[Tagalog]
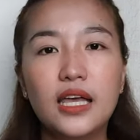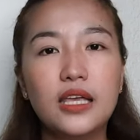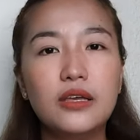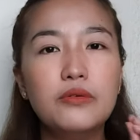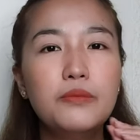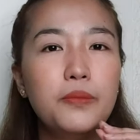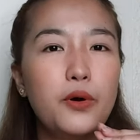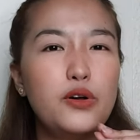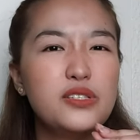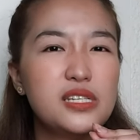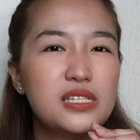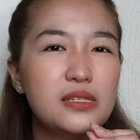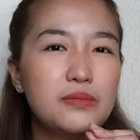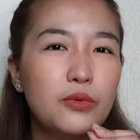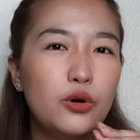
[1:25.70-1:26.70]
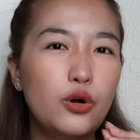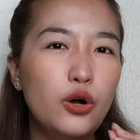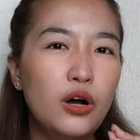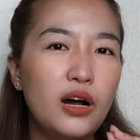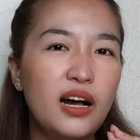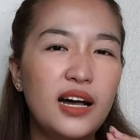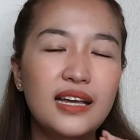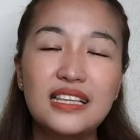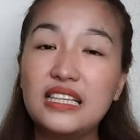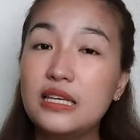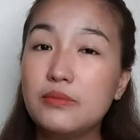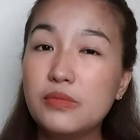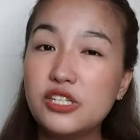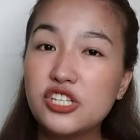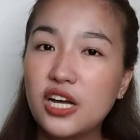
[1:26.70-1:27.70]
yung boses mo uh, hindi
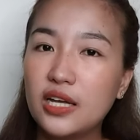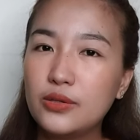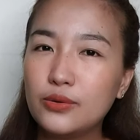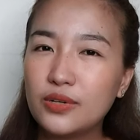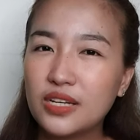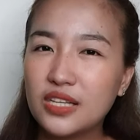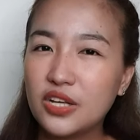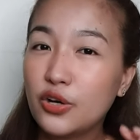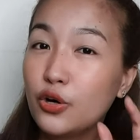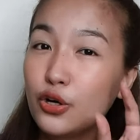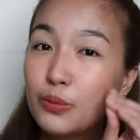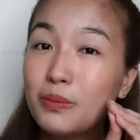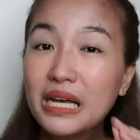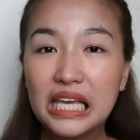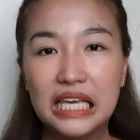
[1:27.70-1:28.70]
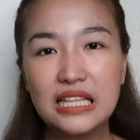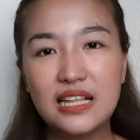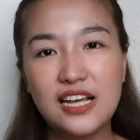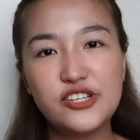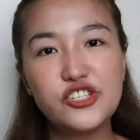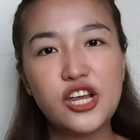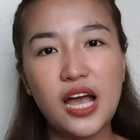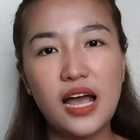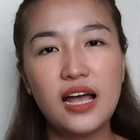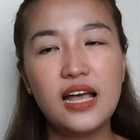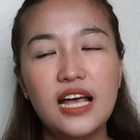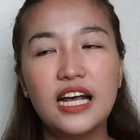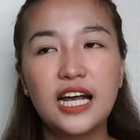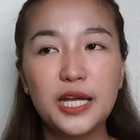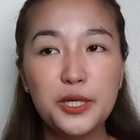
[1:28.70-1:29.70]
masyadong rinig or mahina siya.
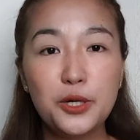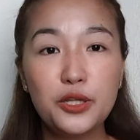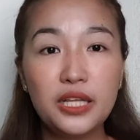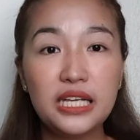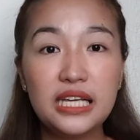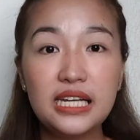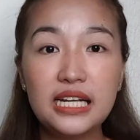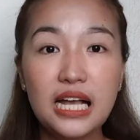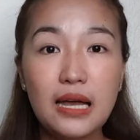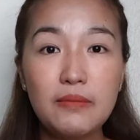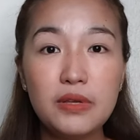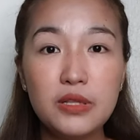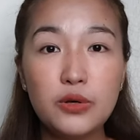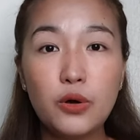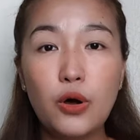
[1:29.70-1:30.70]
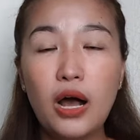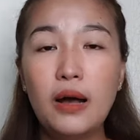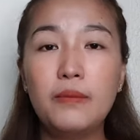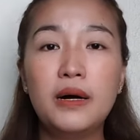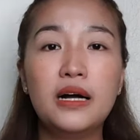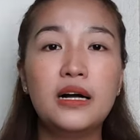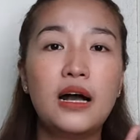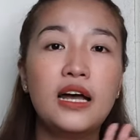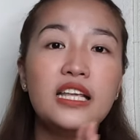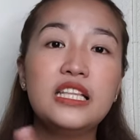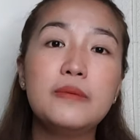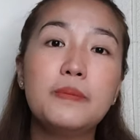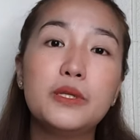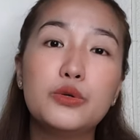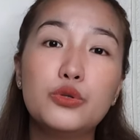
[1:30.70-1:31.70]
Ngayon, ang ginagamit ko habang uh,
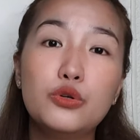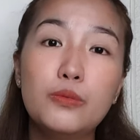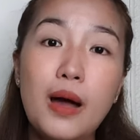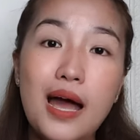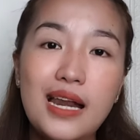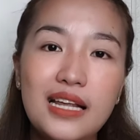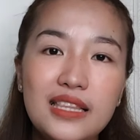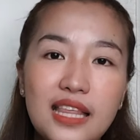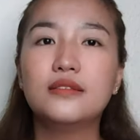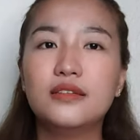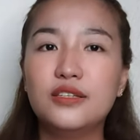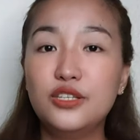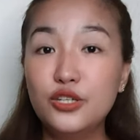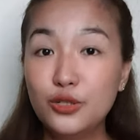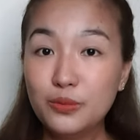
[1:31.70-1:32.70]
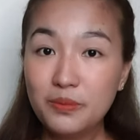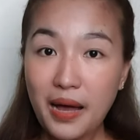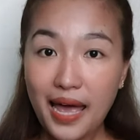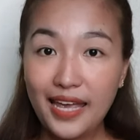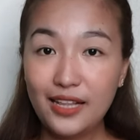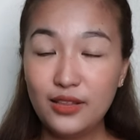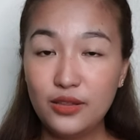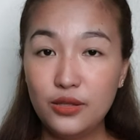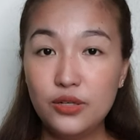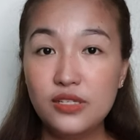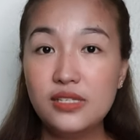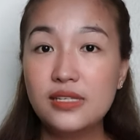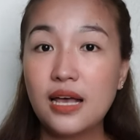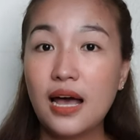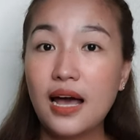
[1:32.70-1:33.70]
hindi pa to dumarating, yung mic doon
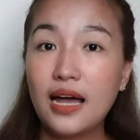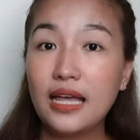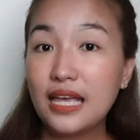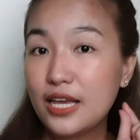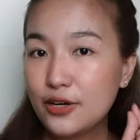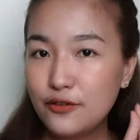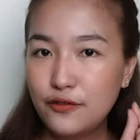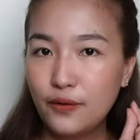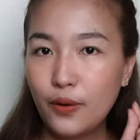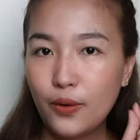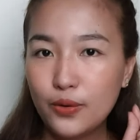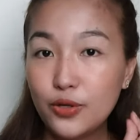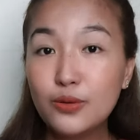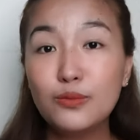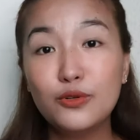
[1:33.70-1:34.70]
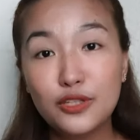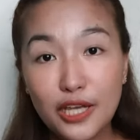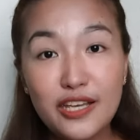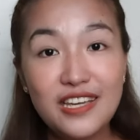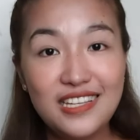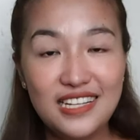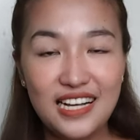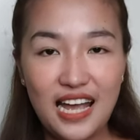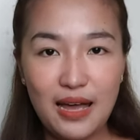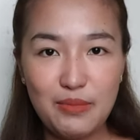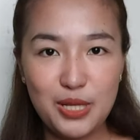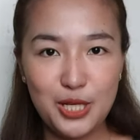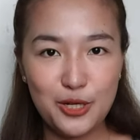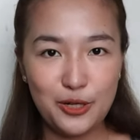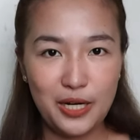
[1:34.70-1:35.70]
sa earphone, yun muna yung
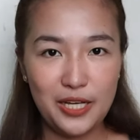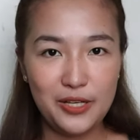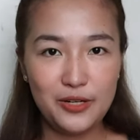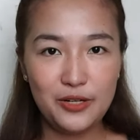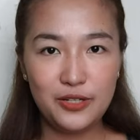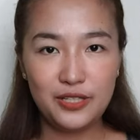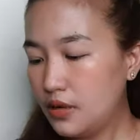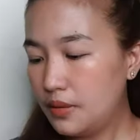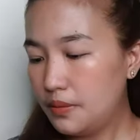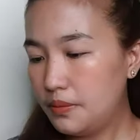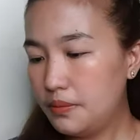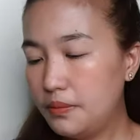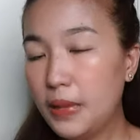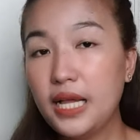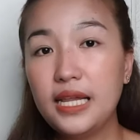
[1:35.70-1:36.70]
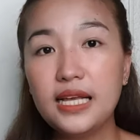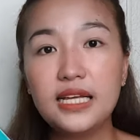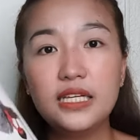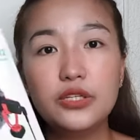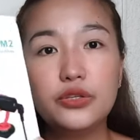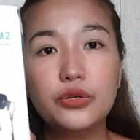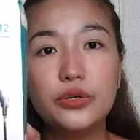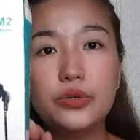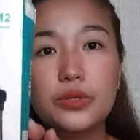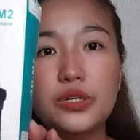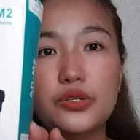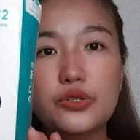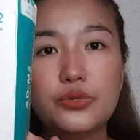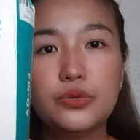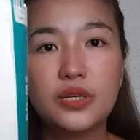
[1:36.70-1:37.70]
ginagamit ko ngayon. Bale, ganito yung
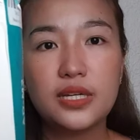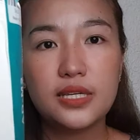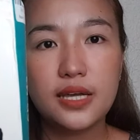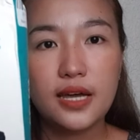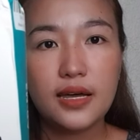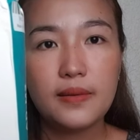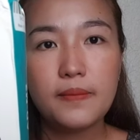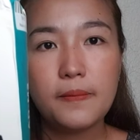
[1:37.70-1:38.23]
itsura niya.